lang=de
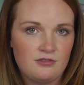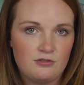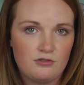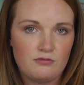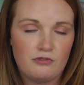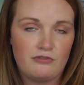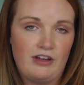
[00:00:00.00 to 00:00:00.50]

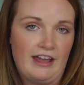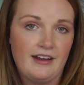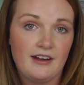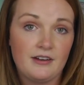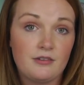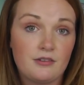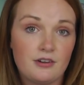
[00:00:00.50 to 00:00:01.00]
irgendwo
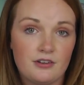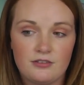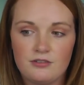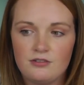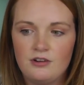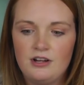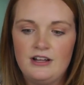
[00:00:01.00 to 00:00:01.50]
verheddert oder
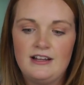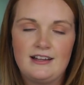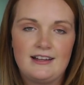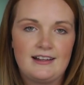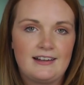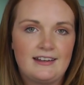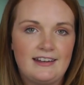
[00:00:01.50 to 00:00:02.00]
so.
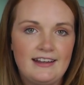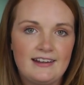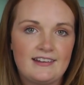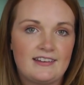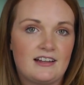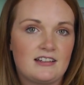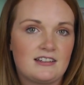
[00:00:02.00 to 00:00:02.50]
Nee,
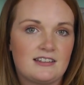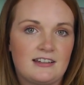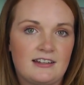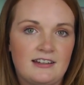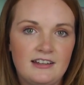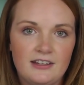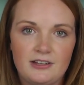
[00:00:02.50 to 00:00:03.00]
das hat es
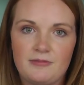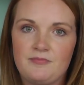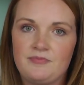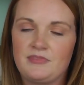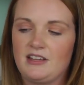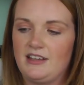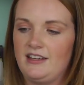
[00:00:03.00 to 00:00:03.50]
sich nicht.
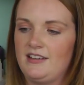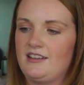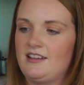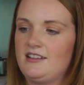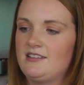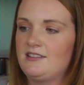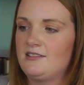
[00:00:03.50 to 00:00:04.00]
Es
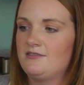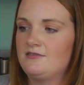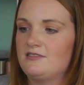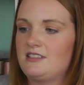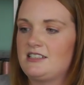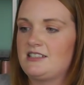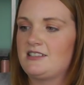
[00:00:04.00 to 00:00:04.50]
hat
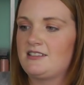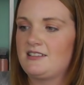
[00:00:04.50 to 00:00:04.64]
das